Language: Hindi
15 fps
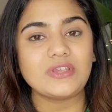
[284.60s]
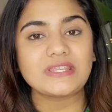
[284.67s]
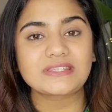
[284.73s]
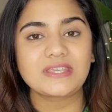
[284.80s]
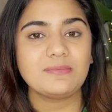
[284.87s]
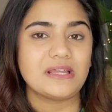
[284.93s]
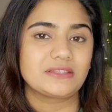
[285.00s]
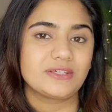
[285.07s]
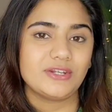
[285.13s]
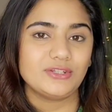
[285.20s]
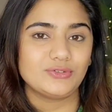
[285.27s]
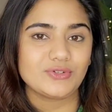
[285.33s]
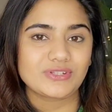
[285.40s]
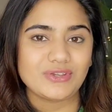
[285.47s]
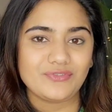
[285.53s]
फीस की बात
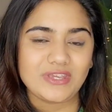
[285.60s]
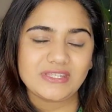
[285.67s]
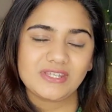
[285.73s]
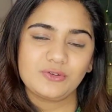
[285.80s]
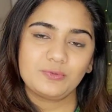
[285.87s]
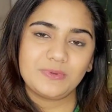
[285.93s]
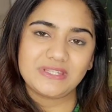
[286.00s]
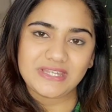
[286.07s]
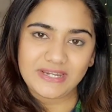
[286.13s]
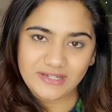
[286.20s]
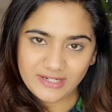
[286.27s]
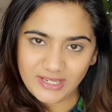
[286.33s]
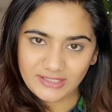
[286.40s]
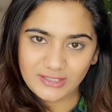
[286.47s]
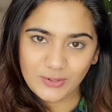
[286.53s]
करें तो इसकी फीस है रुपीज़
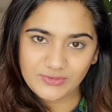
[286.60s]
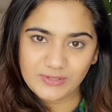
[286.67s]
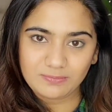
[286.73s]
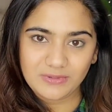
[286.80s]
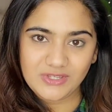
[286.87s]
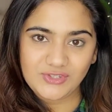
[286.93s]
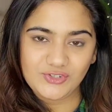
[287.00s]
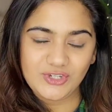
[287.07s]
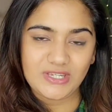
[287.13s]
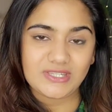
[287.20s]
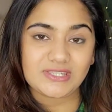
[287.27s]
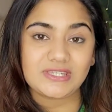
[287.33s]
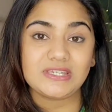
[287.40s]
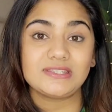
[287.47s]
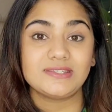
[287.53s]
नाइन्टी नाइन थाउजेंड प्लस जी
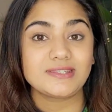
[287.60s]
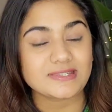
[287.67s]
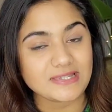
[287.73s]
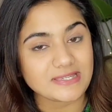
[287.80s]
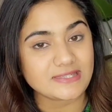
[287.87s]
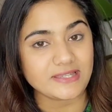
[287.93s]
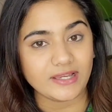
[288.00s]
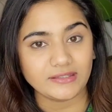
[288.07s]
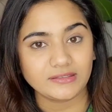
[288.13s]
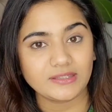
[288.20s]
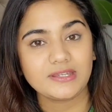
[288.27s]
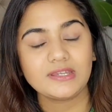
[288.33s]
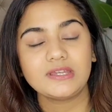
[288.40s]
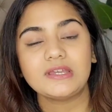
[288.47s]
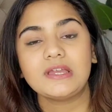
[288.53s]
जिसके साथ
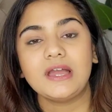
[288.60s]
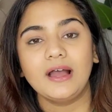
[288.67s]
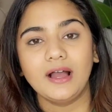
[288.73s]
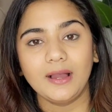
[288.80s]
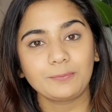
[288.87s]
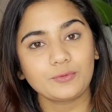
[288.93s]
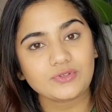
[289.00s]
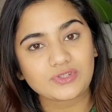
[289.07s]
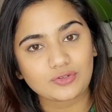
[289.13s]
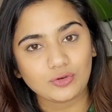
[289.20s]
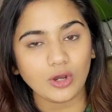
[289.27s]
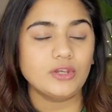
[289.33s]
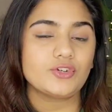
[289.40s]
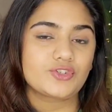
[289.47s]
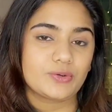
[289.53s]
आपको
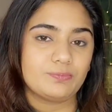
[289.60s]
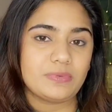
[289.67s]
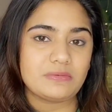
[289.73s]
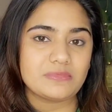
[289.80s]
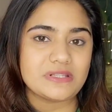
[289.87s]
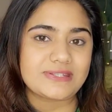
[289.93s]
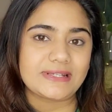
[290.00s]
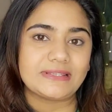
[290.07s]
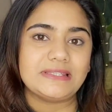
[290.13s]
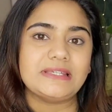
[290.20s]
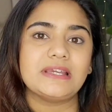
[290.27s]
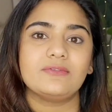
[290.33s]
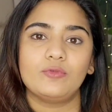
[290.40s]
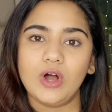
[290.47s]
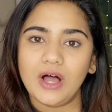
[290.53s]
स्कॉलरशिप भी मिल सकती
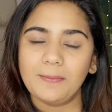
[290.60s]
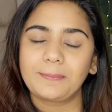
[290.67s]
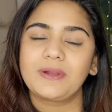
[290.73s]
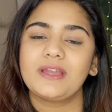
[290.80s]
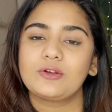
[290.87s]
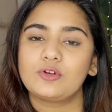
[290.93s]
है वो आपका